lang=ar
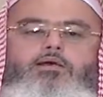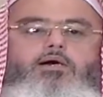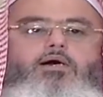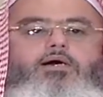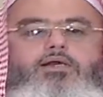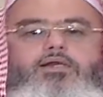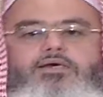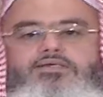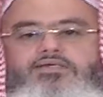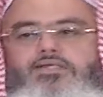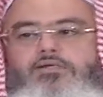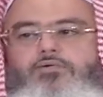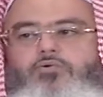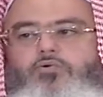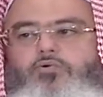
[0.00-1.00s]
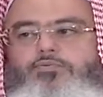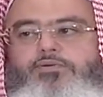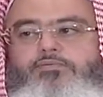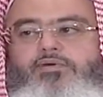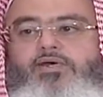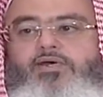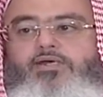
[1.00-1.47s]
قال اغسلوه
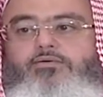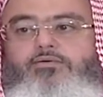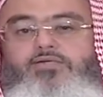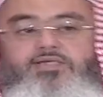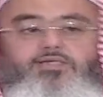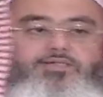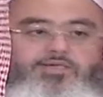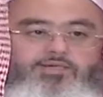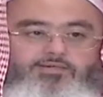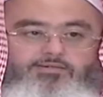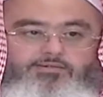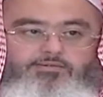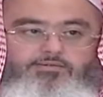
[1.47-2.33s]
بماء وسدر